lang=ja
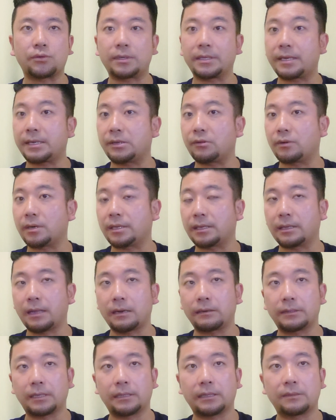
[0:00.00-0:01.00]
これだけの方
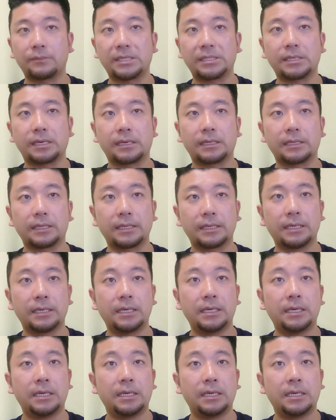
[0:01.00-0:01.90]
亡くなってますからね。